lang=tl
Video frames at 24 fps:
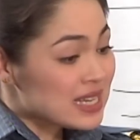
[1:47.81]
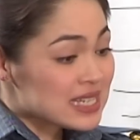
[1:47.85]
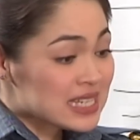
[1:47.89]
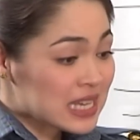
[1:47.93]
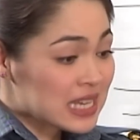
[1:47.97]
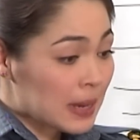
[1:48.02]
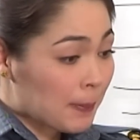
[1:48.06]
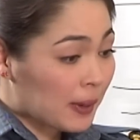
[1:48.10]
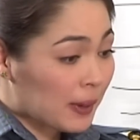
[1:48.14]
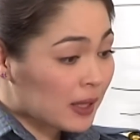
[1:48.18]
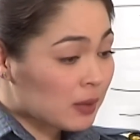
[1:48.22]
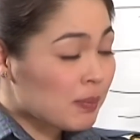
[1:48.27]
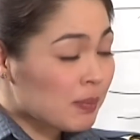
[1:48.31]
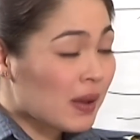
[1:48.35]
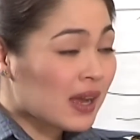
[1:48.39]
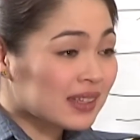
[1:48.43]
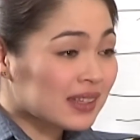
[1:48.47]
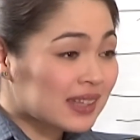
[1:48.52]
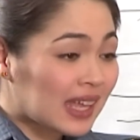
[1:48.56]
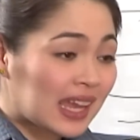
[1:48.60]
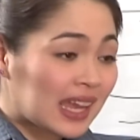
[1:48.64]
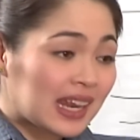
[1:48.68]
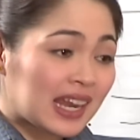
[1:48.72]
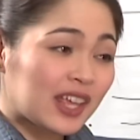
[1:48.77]
Sapat
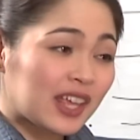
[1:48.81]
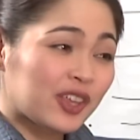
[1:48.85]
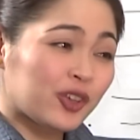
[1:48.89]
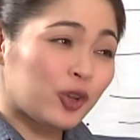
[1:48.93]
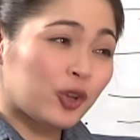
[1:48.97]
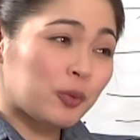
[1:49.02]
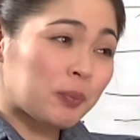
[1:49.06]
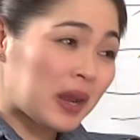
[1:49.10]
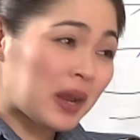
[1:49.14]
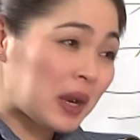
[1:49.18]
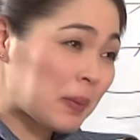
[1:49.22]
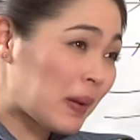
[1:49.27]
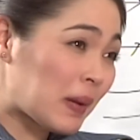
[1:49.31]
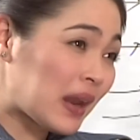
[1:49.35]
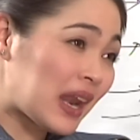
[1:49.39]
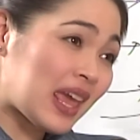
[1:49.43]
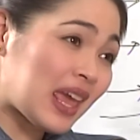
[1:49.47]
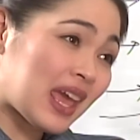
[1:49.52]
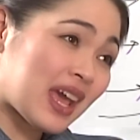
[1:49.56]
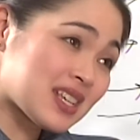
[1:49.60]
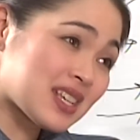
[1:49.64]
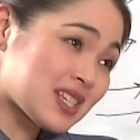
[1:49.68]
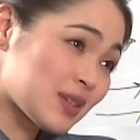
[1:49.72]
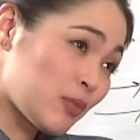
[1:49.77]
bang dahilan yon para
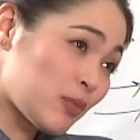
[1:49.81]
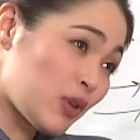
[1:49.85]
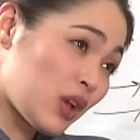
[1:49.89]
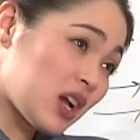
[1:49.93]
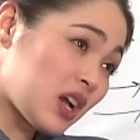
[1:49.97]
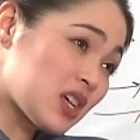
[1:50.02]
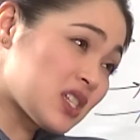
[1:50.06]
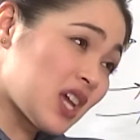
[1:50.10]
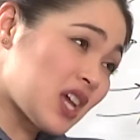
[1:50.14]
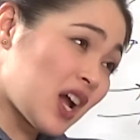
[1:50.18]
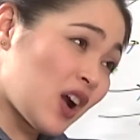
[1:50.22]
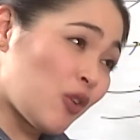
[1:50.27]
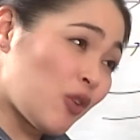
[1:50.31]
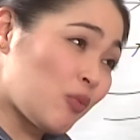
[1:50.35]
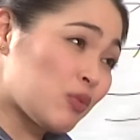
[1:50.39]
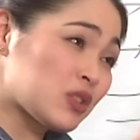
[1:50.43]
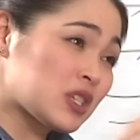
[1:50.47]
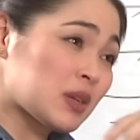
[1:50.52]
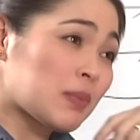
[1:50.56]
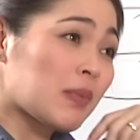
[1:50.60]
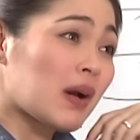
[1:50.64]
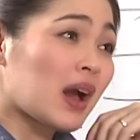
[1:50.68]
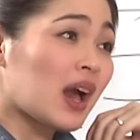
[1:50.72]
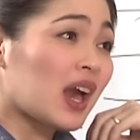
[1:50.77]
palayasin mo yung asawa mo
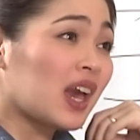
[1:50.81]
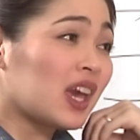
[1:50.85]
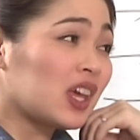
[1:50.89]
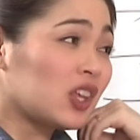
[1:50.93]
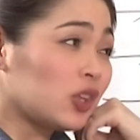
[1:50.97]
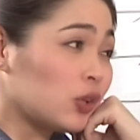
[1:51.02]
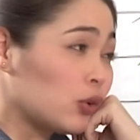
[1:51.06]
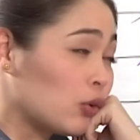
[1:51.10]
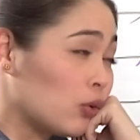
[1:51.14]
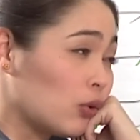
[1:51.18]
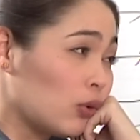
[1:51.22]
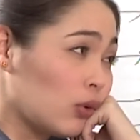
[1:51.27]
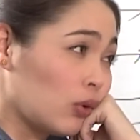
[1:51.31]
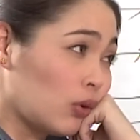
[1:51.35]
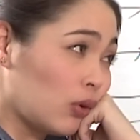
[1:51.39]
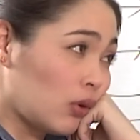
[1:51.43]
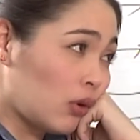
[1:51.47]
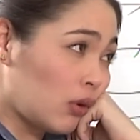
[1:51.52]
sa bahay niyo?